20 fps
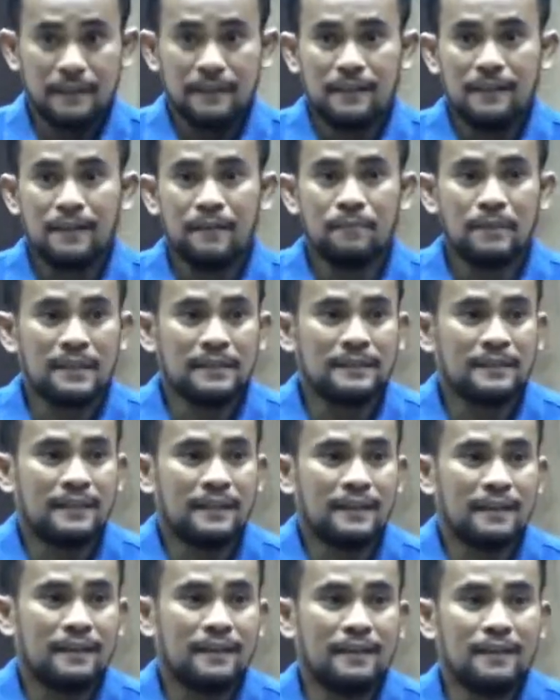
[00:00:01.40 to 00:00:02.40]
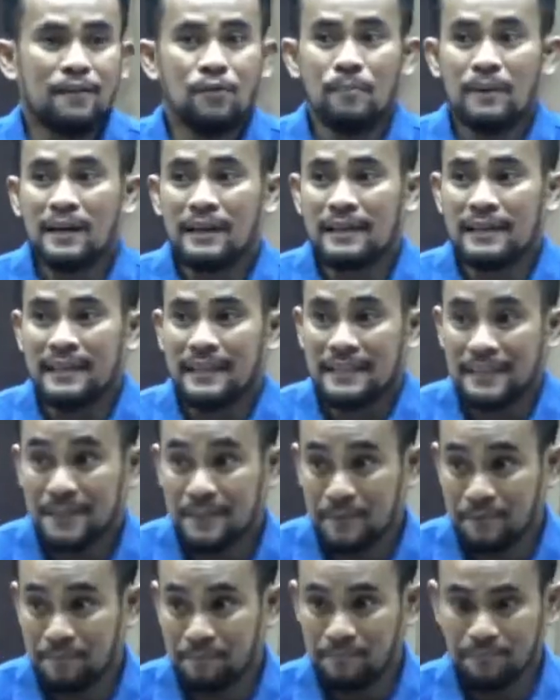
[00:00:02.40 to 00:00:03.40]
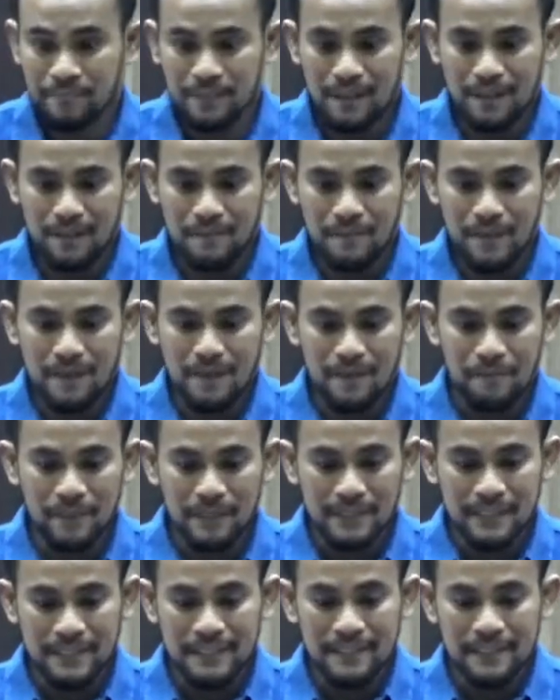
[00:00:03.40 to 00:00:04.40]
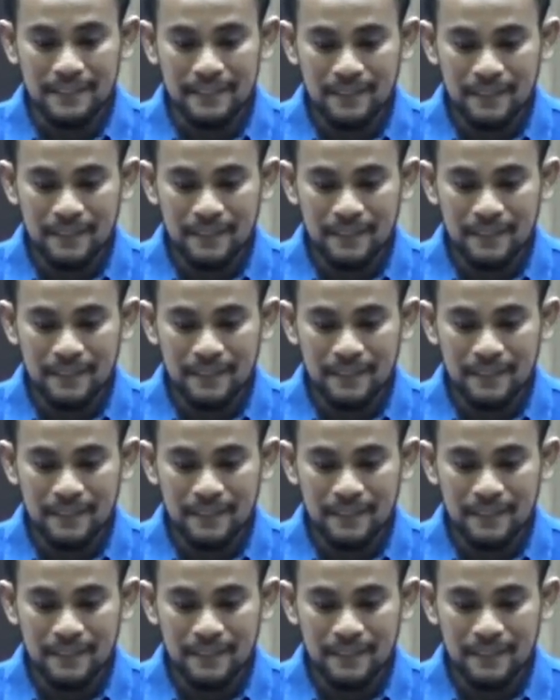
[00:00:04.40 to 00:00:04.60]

Uh, magandang uh, umaga uh, mga kapatid.